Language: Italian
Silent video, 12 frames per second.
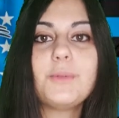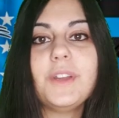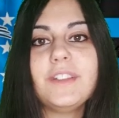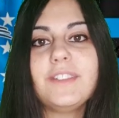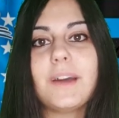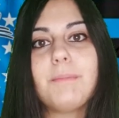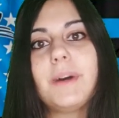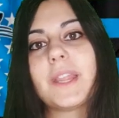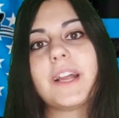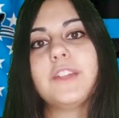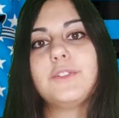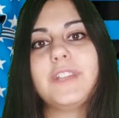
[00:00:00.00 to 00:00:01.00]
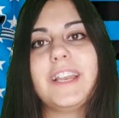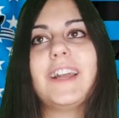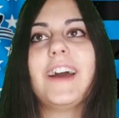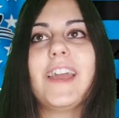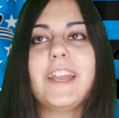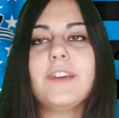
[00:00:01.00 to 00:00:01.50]
quindi stiamo parlando
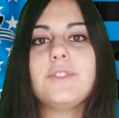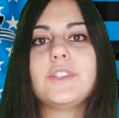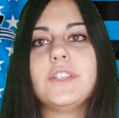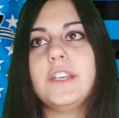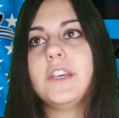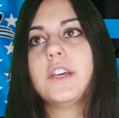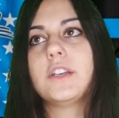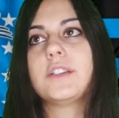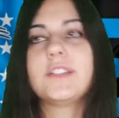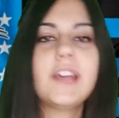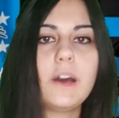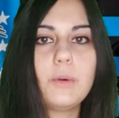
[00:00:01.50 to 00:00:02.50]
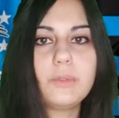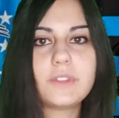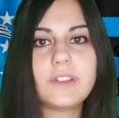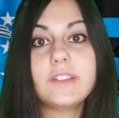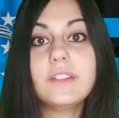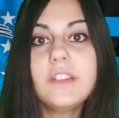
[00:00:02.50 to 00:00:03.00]
della NFC
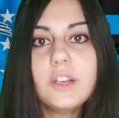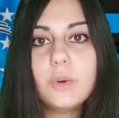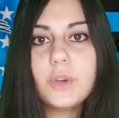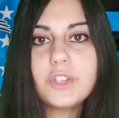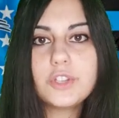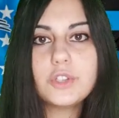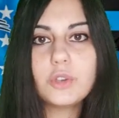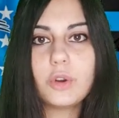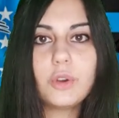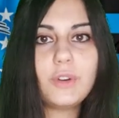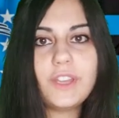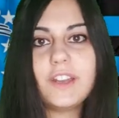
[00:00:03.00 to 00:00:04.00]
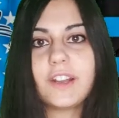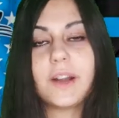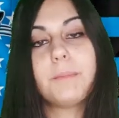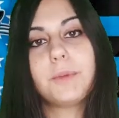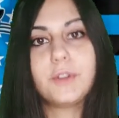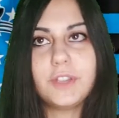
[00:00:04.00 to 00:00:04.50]
South, in cui ci sono i
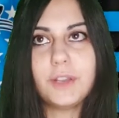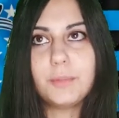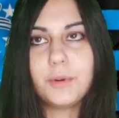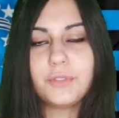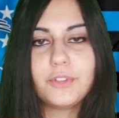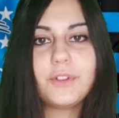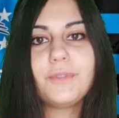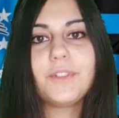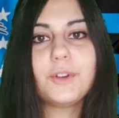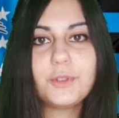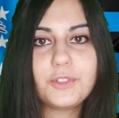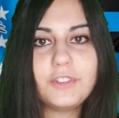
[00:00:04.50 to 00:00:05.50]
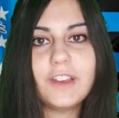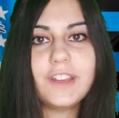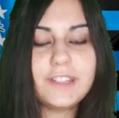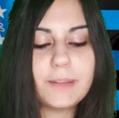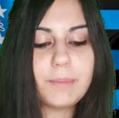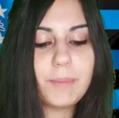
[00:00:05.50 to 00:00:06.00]
campioni del mondo, ossia i
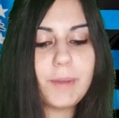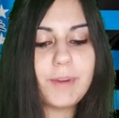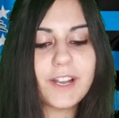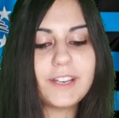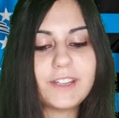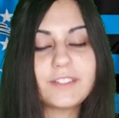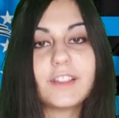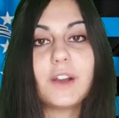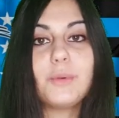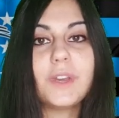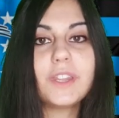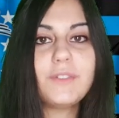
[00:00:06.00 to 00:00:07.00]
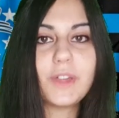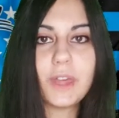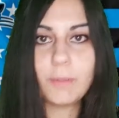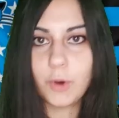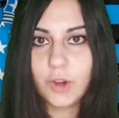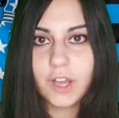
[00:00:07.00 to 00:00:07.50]
Tampa Bay Buccaneers, a cui
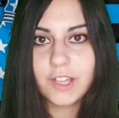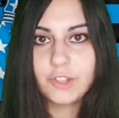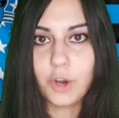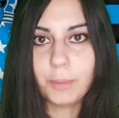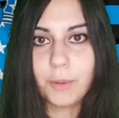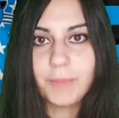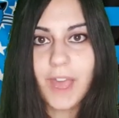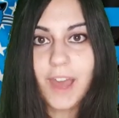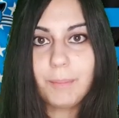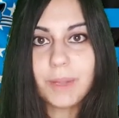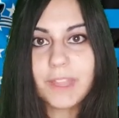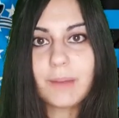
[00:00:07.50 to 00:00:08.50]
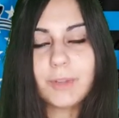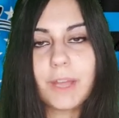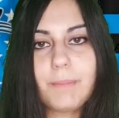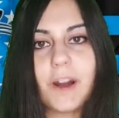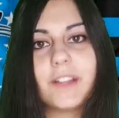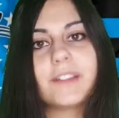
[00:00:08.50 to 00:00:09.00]
arriveremo dopo. Partiamo dai
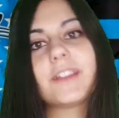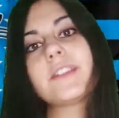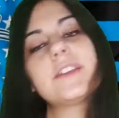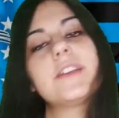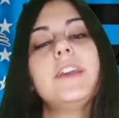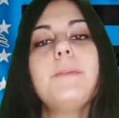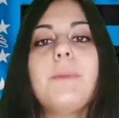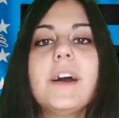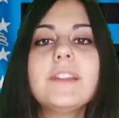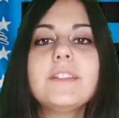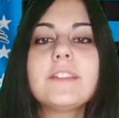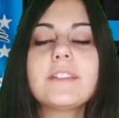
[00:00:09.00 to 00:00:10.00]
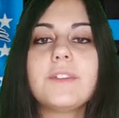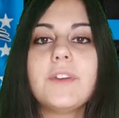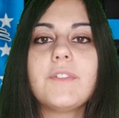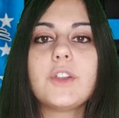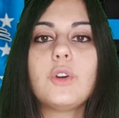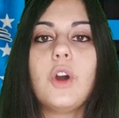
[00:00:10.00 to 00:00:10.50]
Panthers. I Panthers
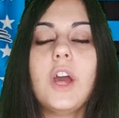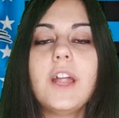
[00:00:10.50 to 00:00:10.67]
avevano